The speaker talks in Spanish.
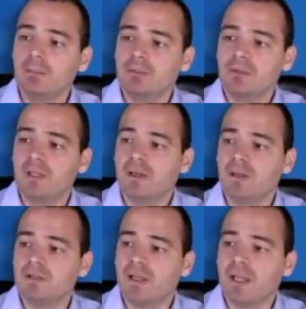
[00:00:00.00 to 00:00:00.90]
Si el
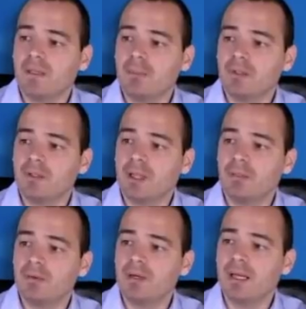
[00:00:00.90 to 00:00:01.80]
rey se queda por esta
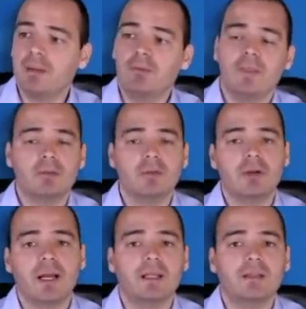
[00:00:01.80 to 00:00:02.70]
zona, le voy dando
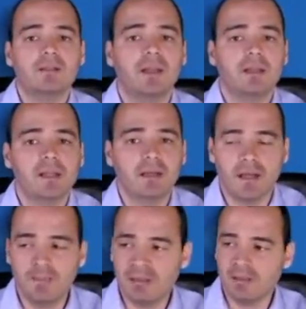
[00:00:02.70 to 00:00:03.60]
jaques
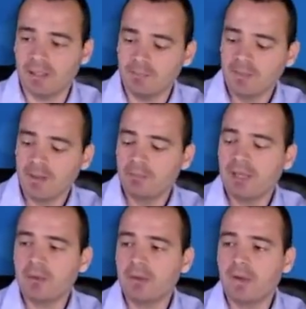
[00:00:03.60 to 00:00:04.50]
eternamente.
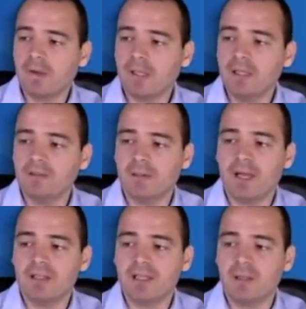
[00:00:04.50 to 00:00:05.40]
Pero el rey se
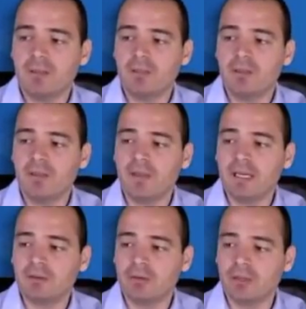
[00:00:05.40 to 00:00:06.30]
va a echar encima de
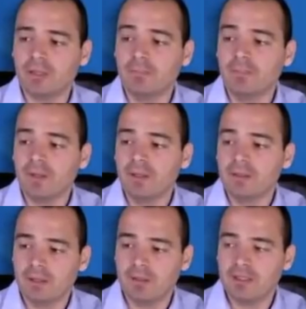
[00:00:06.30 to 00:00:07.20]
la torre,
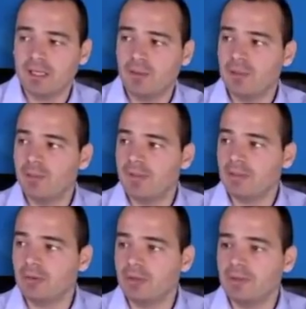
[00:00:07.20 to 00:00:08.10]
se va a echar encima de
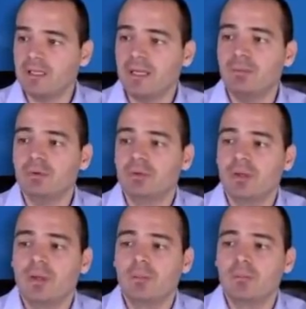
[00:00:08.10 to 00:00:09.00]
la torre y tenemos
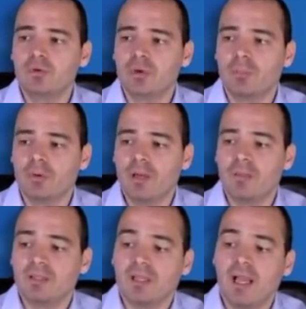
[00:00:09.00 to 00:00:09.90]
muchos
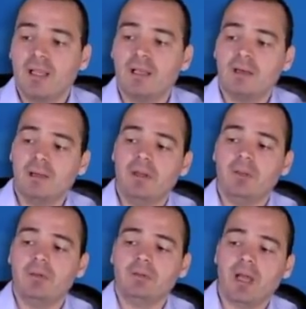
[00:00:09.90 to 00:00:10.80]
problemas. Jaque, rey
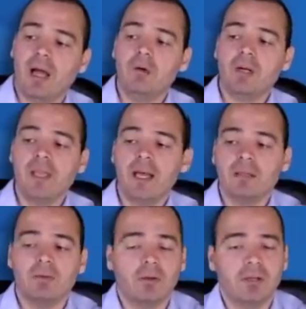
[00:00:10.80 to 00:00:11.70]
B2, ahora ya
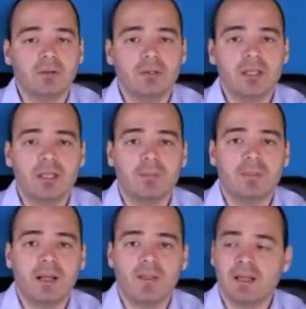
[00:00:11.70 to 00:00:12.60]
la torre no tiene
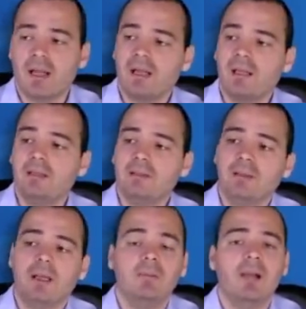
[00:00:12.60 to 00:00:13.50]
para dar jaques,
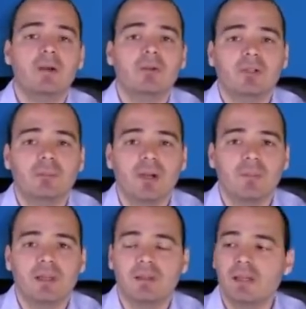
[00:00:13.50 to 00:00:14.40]
el blanco
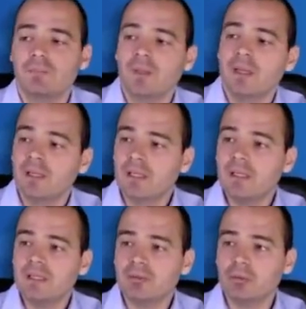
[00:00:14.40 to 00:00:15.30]
simplemente
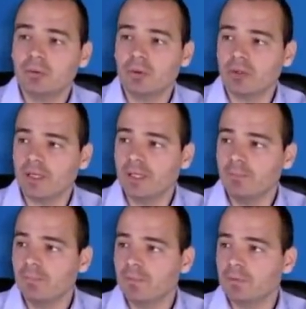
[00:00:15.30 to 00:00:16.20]
quita su
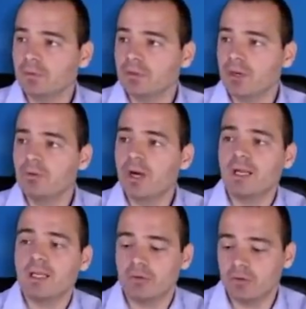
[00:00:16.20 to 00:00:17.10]
torre, nos da un
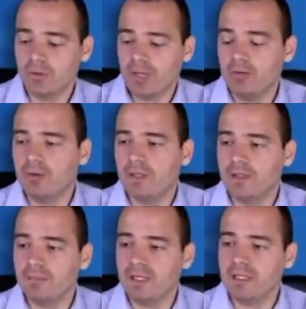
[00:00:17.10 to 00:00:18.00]
jaque y corona, con lo que
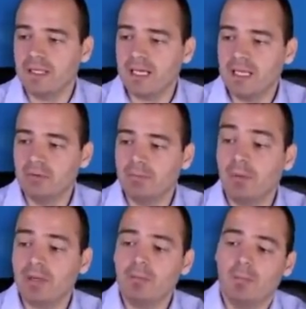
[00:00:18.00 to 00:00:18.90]
terminaría ganando.
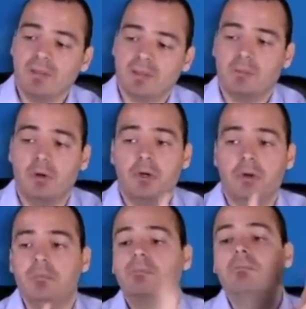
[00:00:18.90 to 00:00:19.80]
Podríamos pensar,
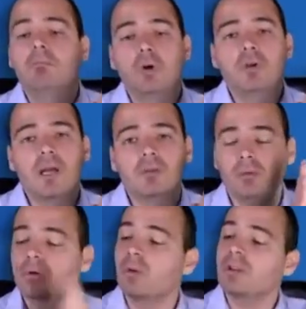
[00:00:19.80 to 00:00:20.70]
bueno, voy
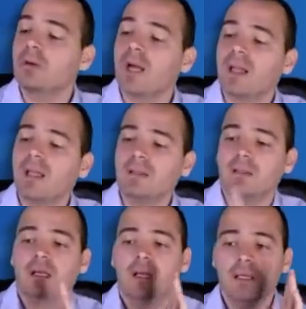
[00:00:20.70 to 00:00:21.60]
dando unos cuantos
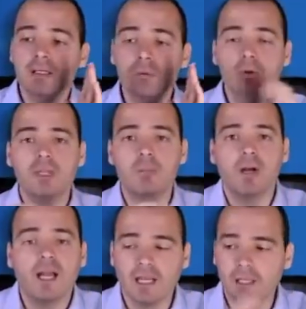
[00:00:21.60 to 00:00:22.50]
jaques y el último
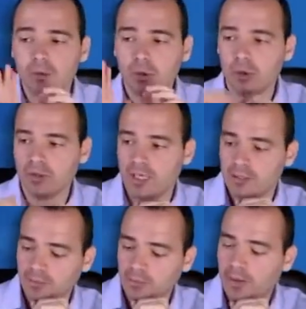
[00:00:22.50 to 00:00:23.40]
jaque no lo
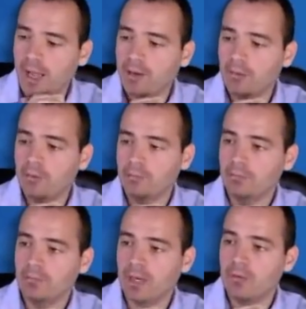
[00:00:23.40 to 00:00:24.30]
realizo.
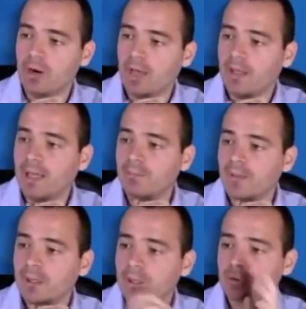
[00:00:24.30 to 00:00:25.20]
Hago la jugada
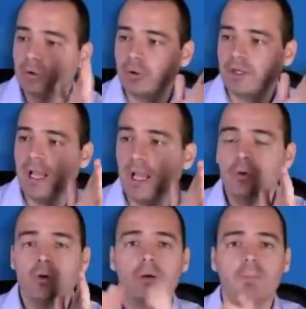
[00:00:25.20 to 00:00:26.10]
torre a
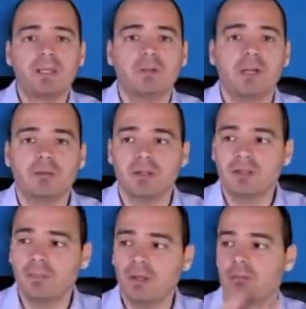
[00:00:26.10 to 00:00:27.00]
uno presionando
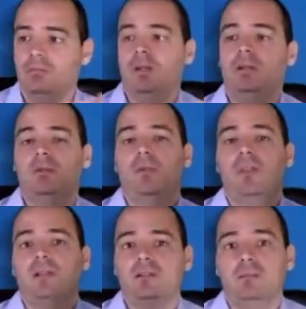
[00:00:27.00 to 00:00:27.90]
este peón.
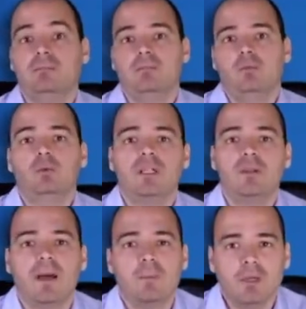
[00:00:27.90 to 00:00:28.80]
Entonces
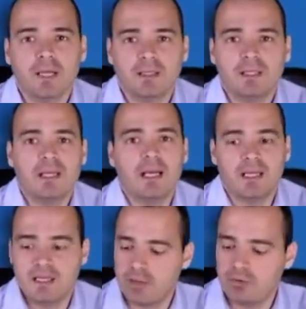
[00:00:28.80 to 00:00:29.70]
utilizamos la técnica
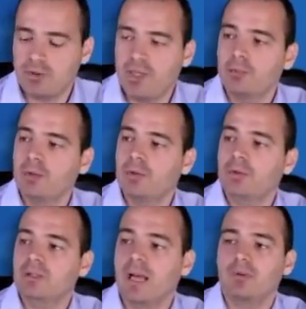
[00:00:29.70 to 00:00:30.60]
que ya conocemos,
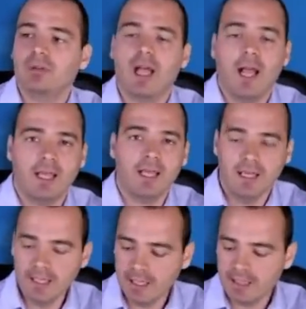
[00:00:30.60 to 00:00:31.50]
¿no? Damos
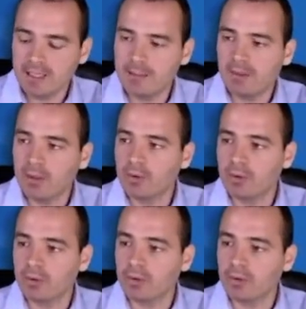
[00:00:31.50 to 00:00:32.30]
jaque y el peón